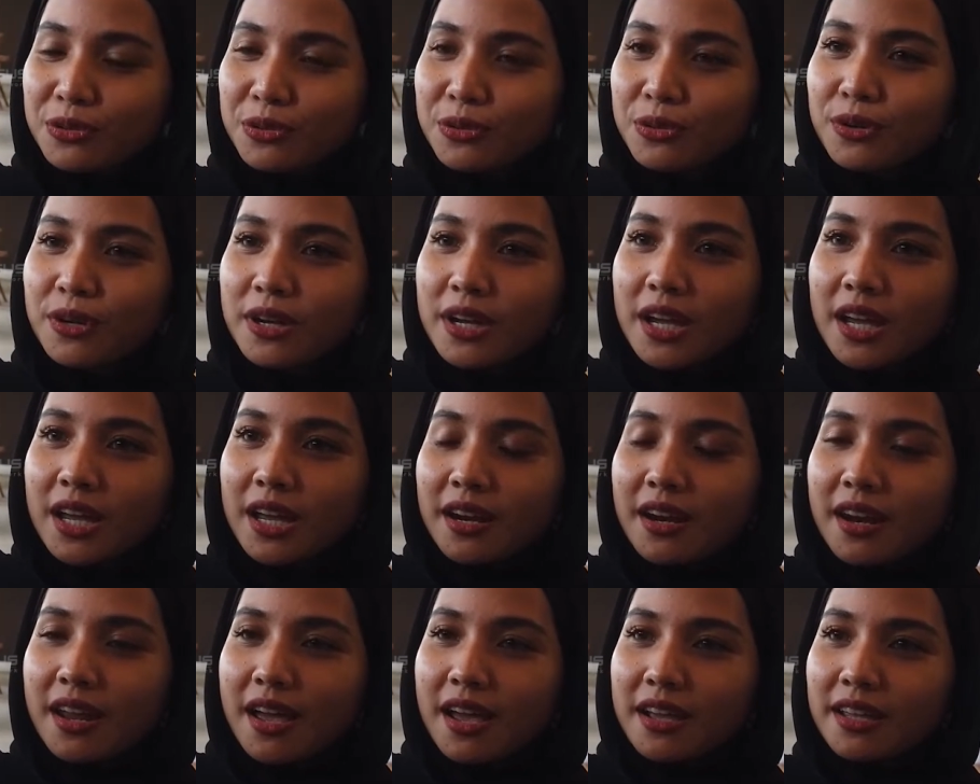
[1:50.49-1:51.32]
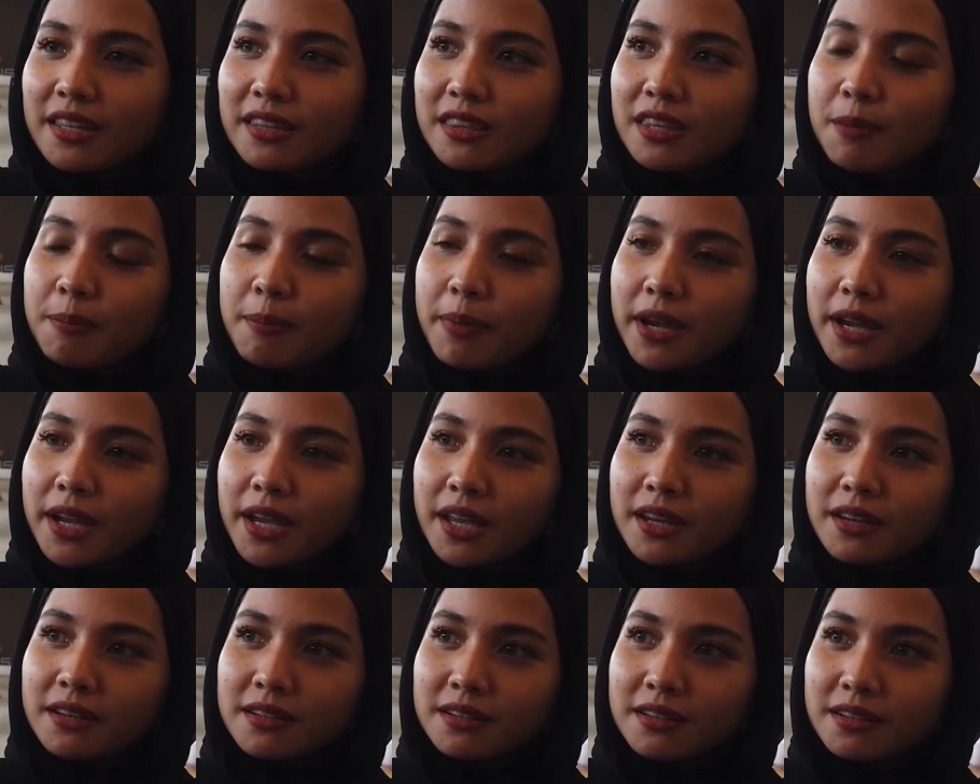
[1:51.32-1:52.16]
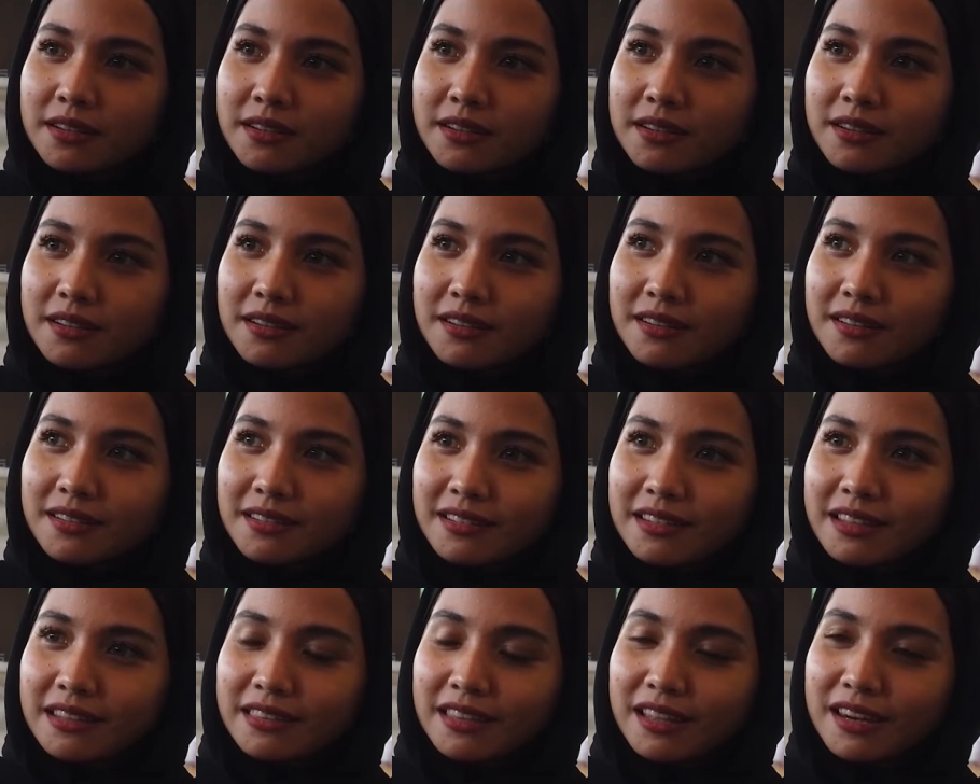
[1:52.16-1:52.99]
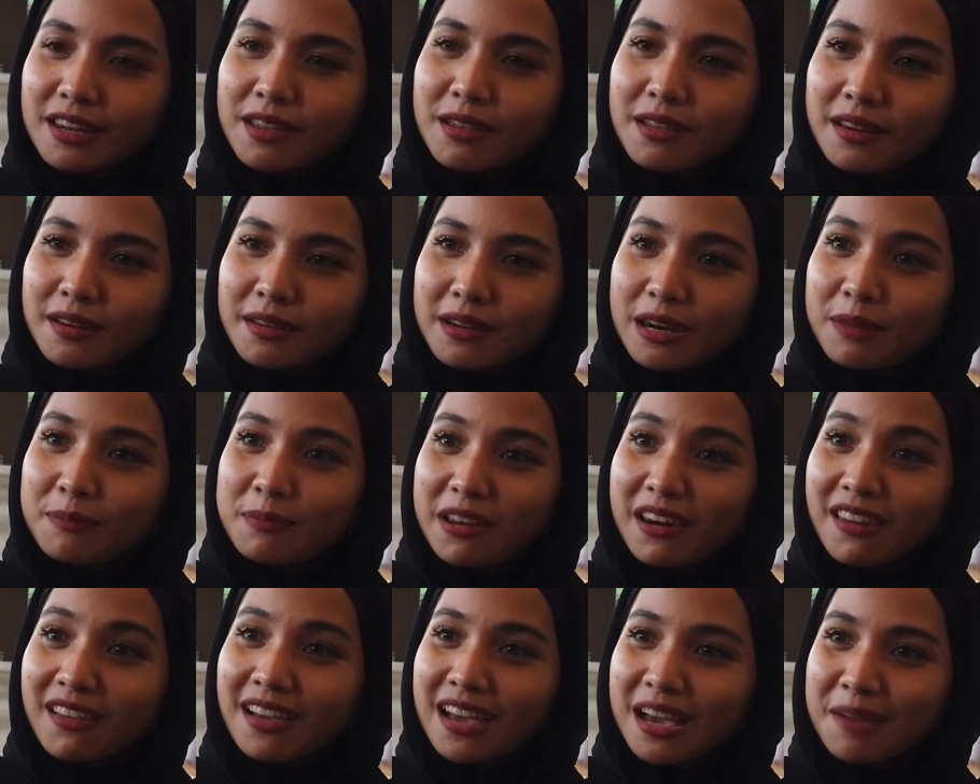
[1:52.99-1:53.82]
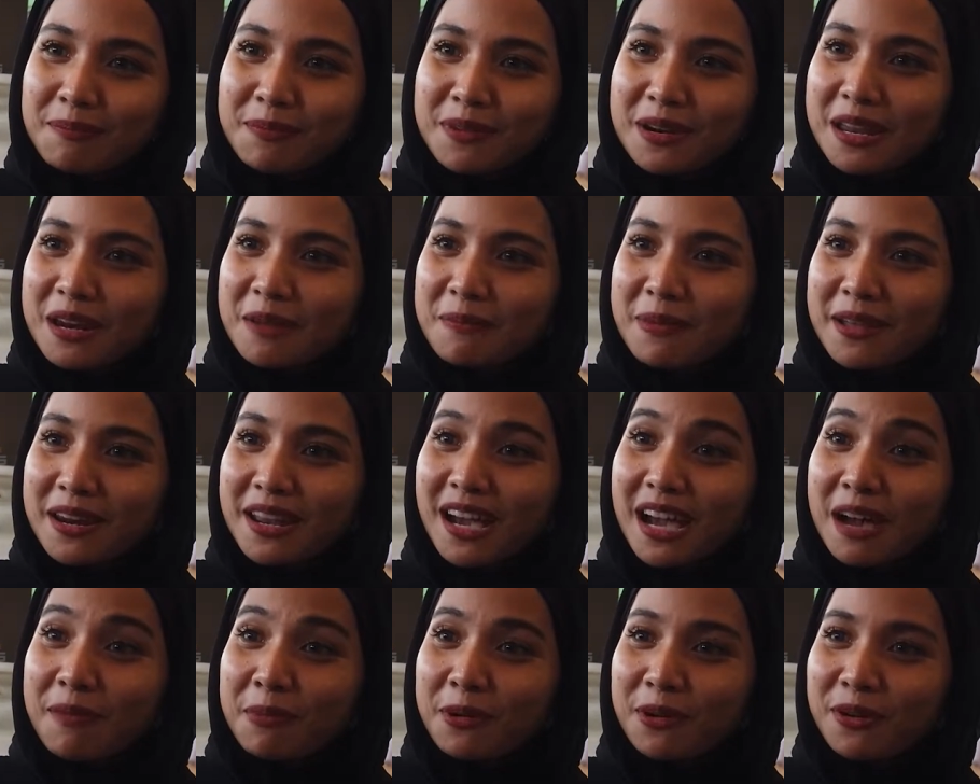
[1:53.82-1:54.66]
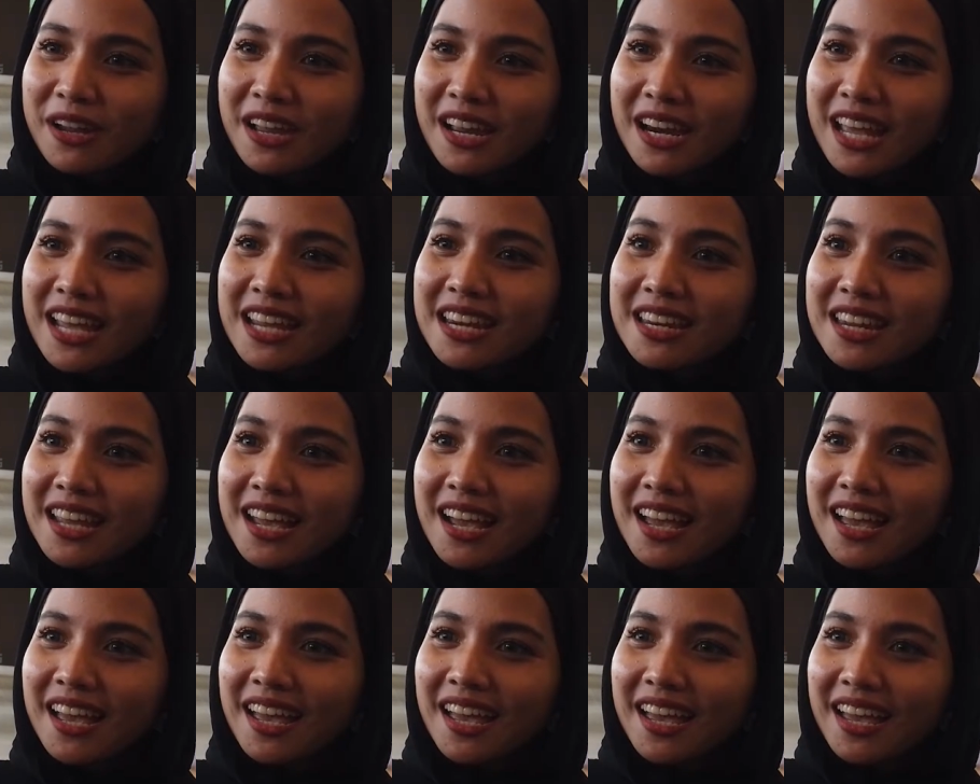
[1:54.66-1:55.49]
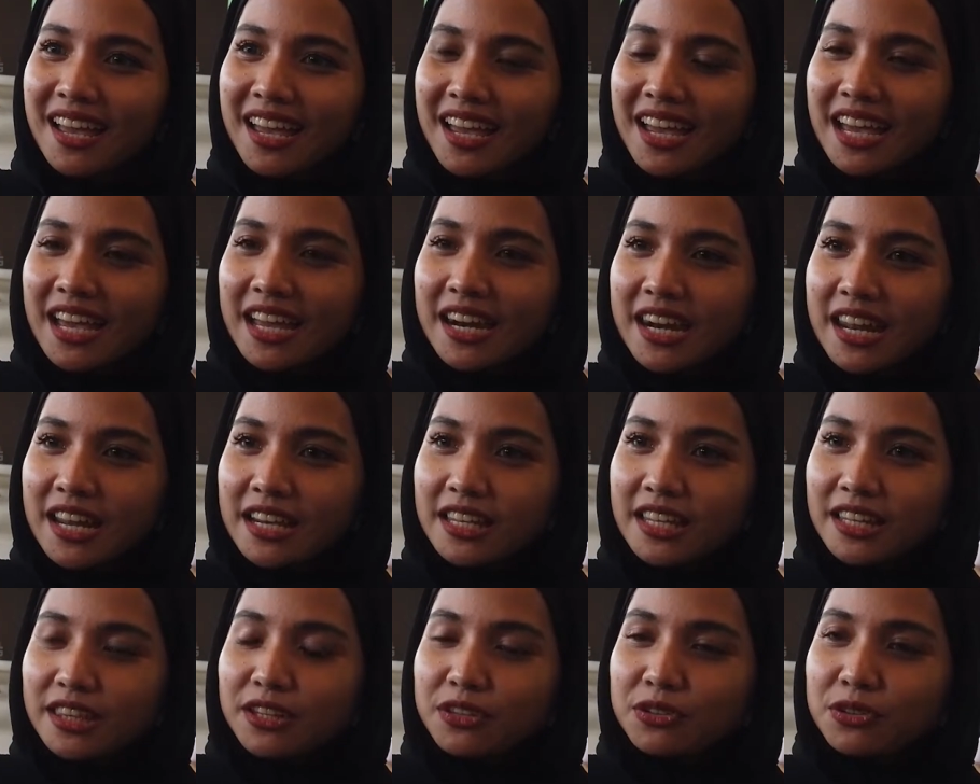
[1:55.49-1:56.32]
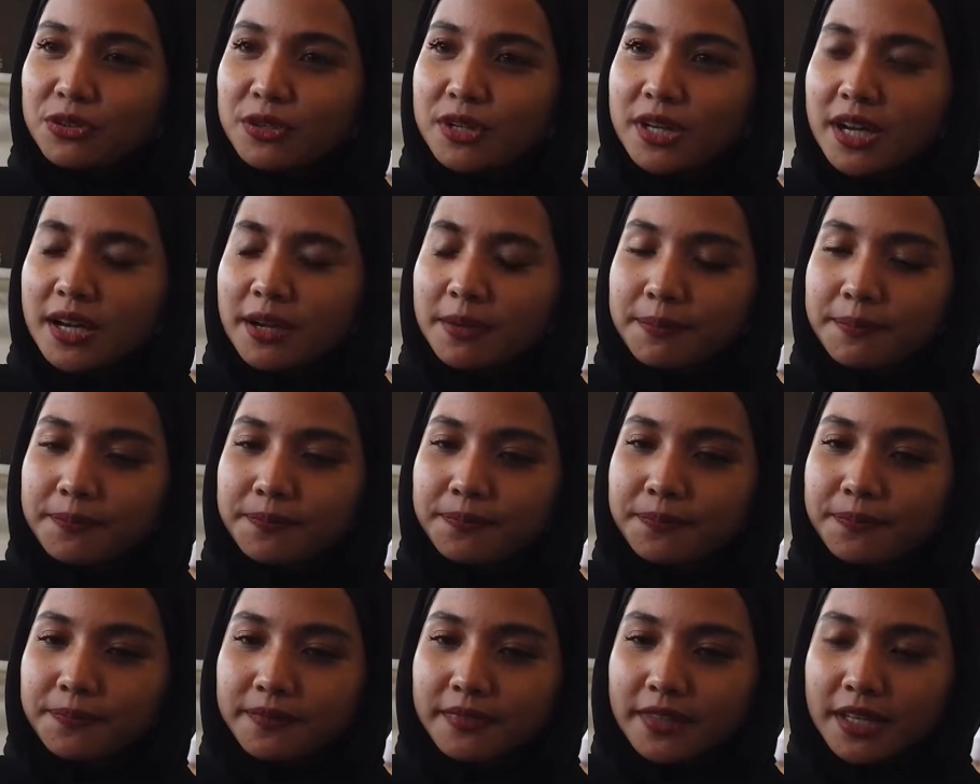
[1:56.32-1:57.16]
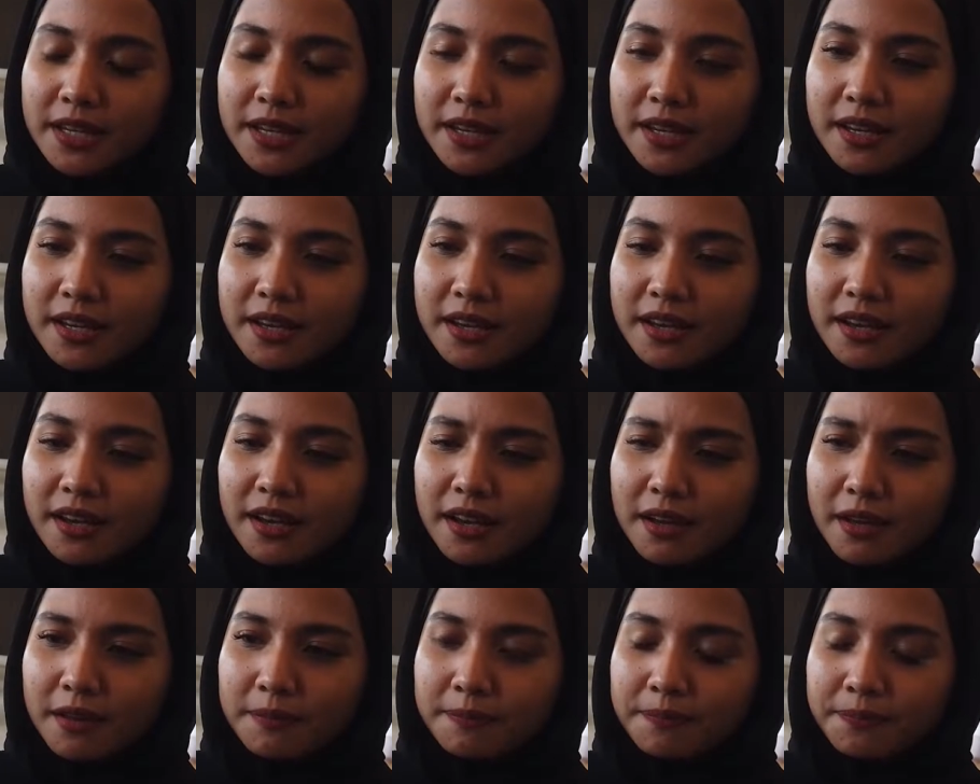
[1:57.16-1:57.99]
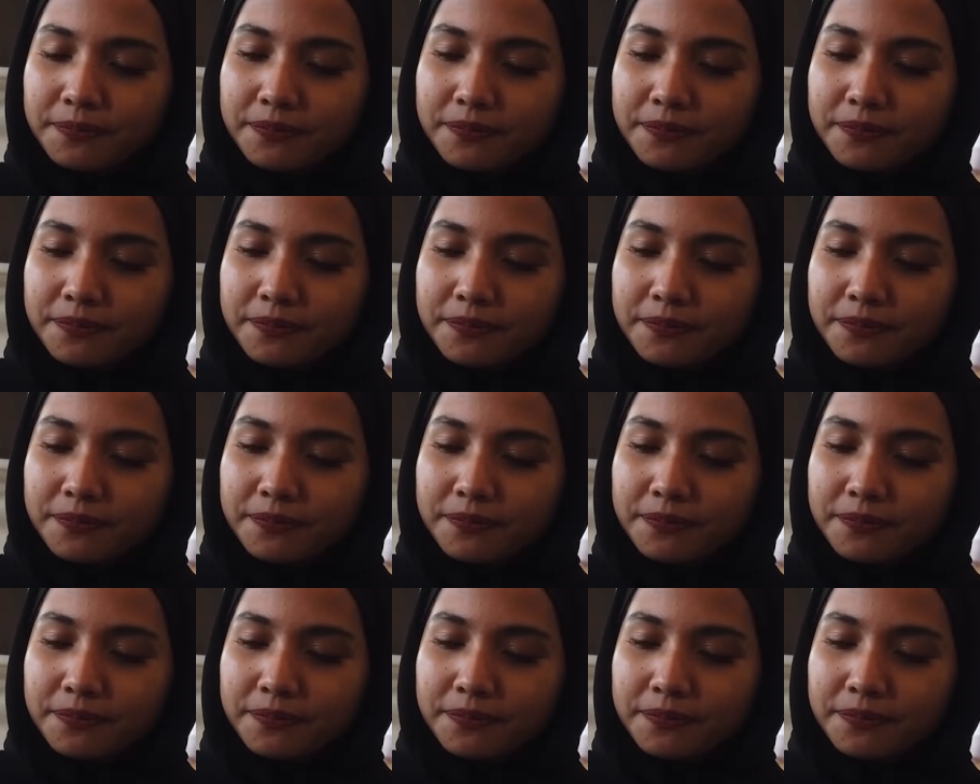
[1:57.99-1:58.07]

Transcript: oh. nah kita pengen kita ini lebih lengkap daripada kapau yang lainnya dan kita juga uh,